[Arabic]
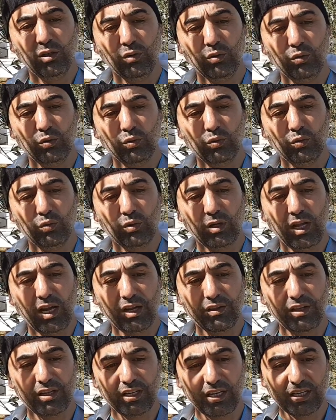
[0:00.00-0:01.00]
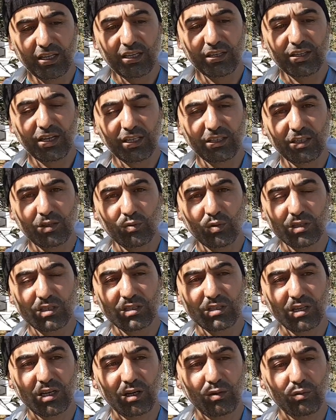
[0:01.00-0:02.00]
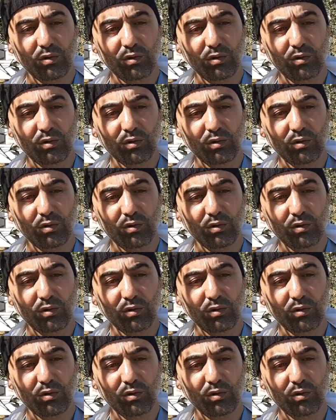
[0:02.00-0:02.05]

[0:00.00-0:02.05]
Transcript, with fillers: والحضنه اكيد رح تتوسع